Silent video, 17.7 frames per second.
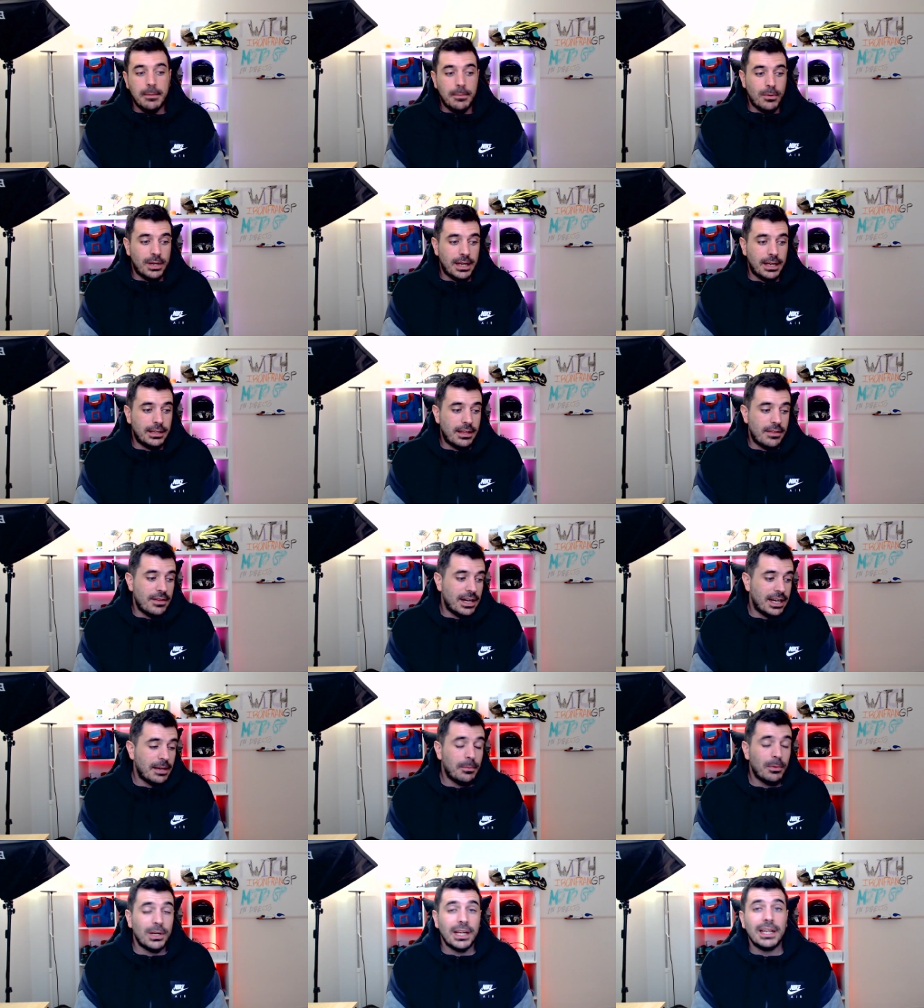Porque tendrás que
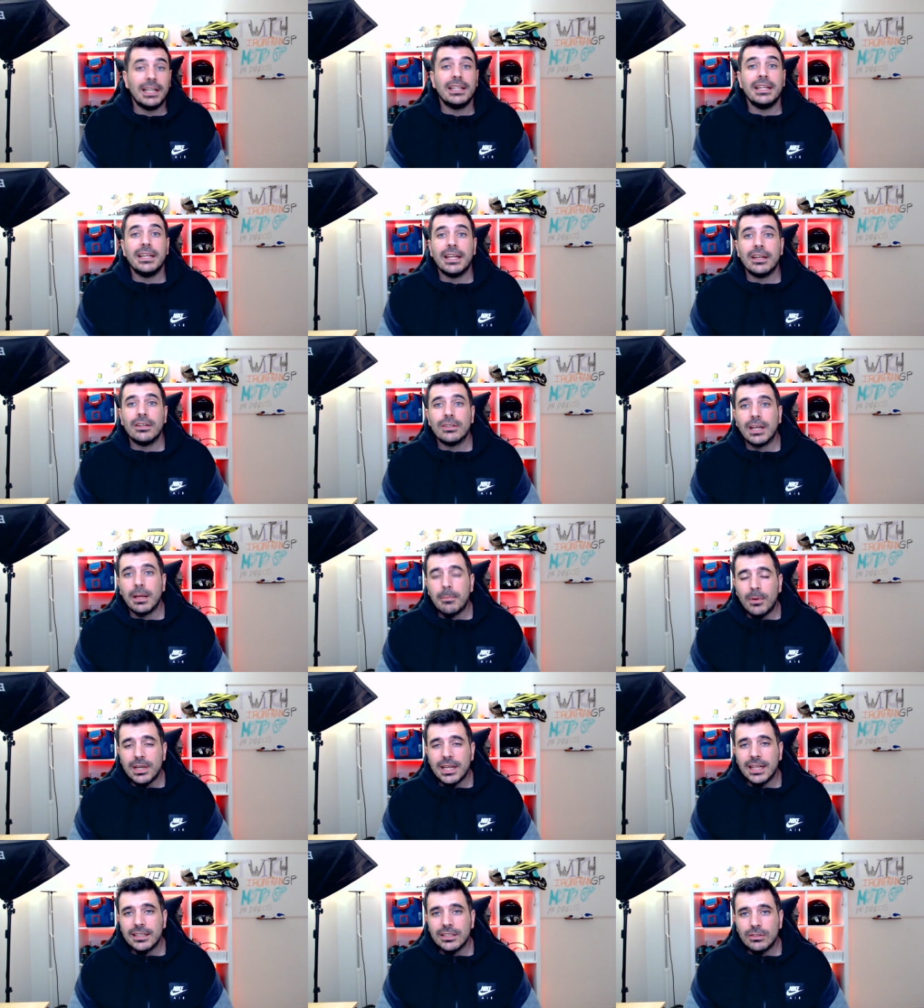poner el dinero que
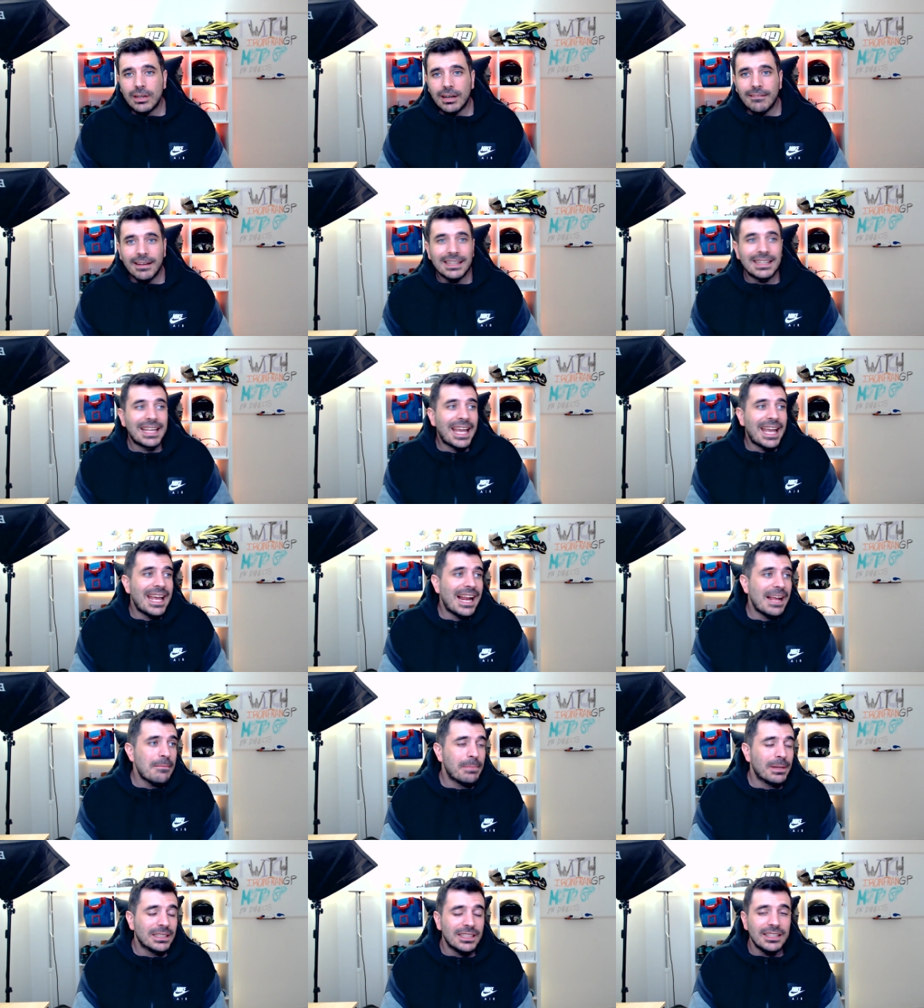ponía Tito Rabat, que era
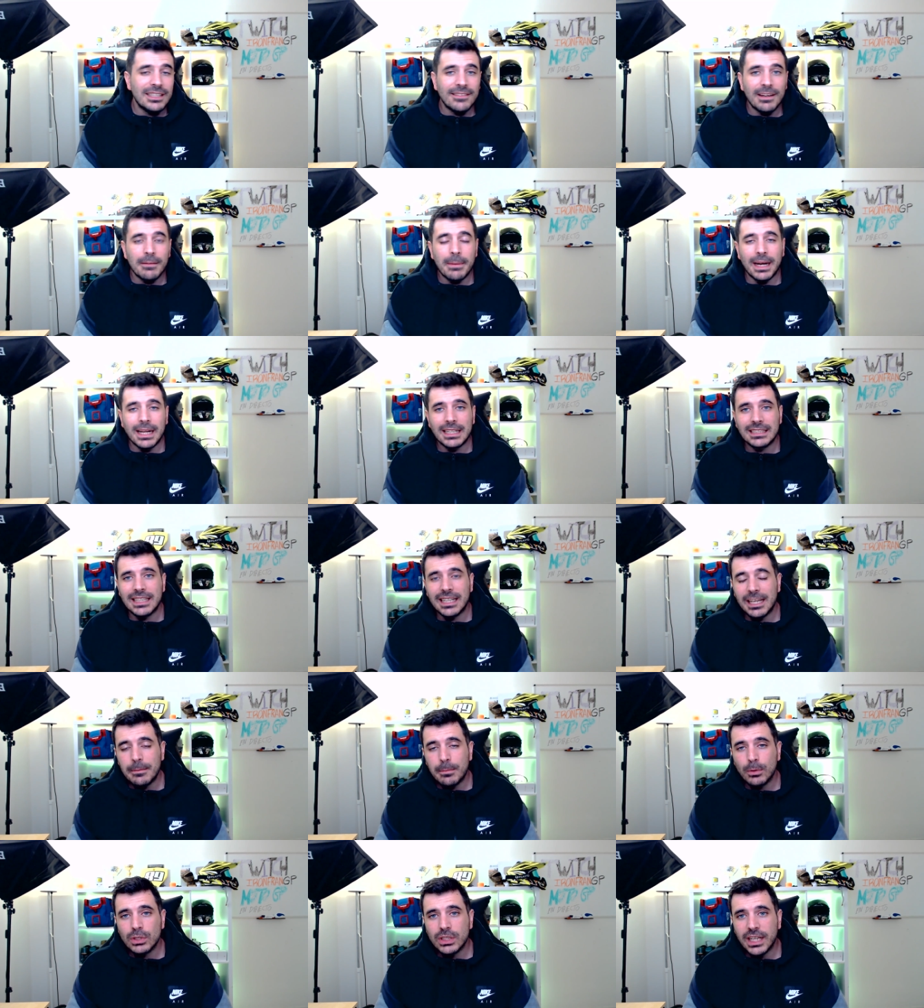imprescindible para que este
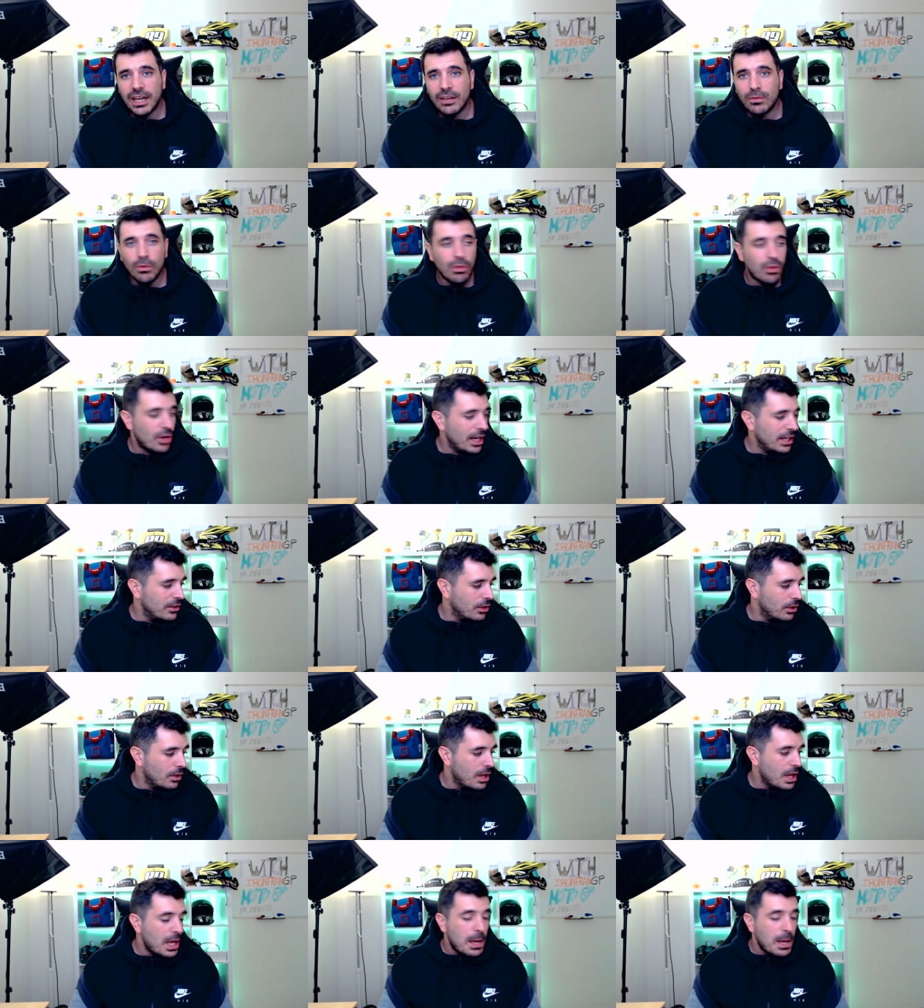equipo siga funcionando.